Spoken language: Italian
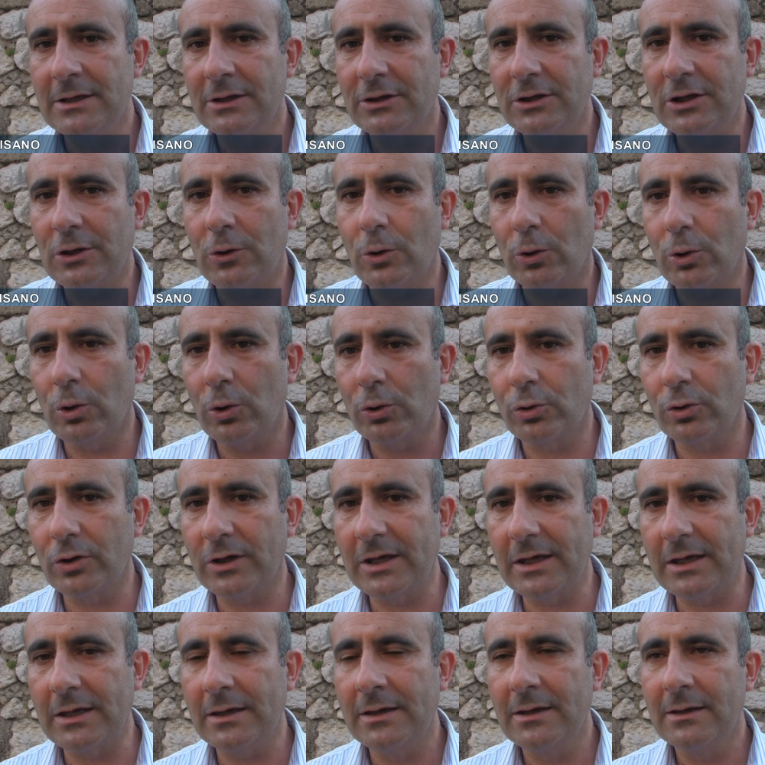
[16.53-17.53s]
di, coloro
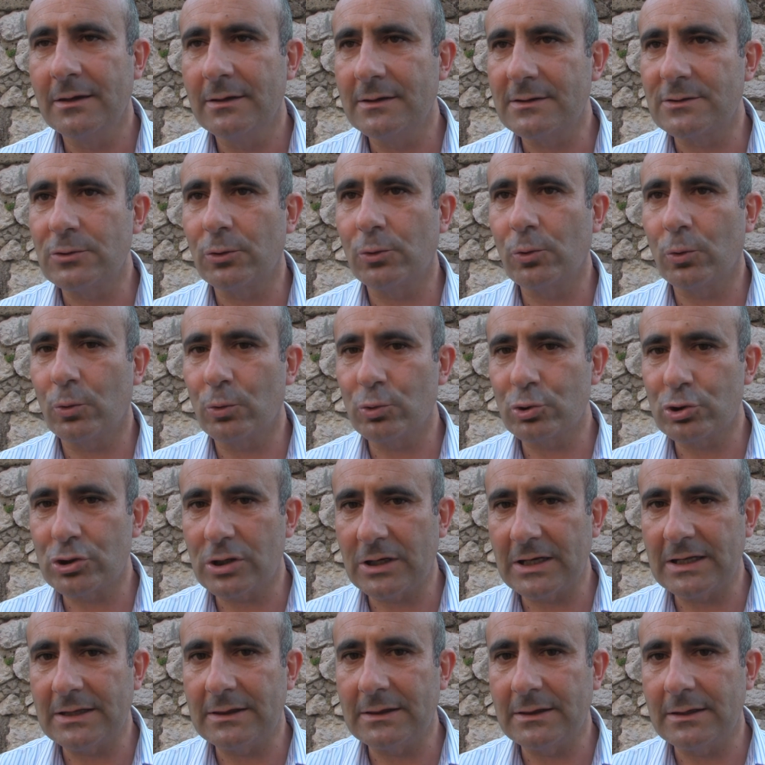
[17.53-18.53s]
che sono
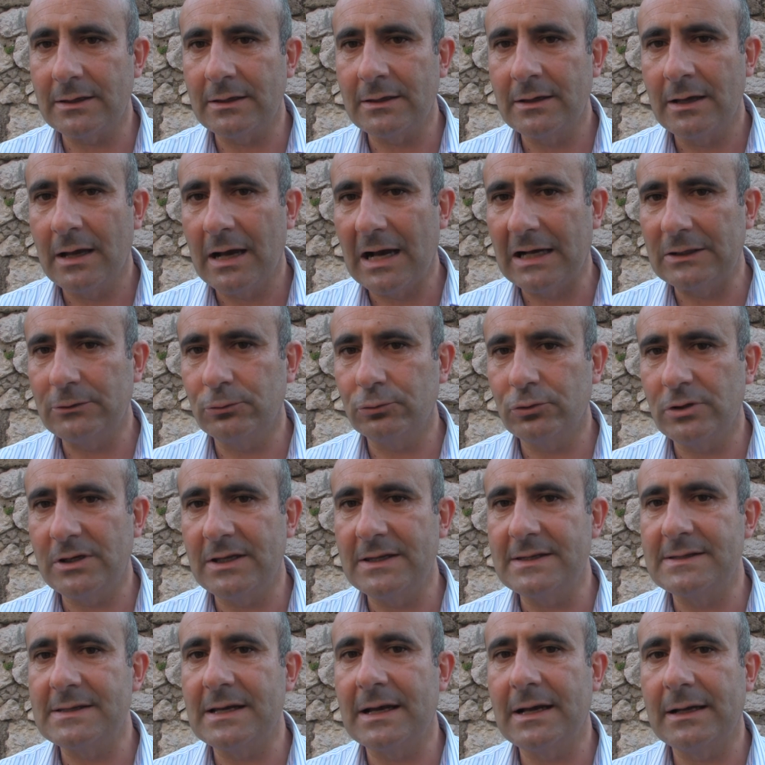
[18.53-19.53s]
costretti ad
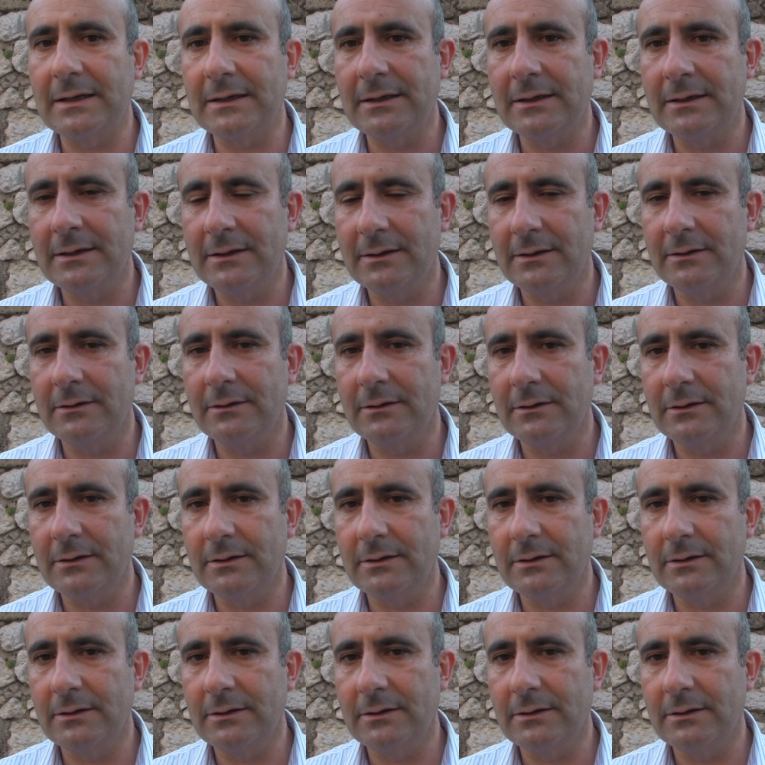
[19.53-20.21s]
utilizzare eh,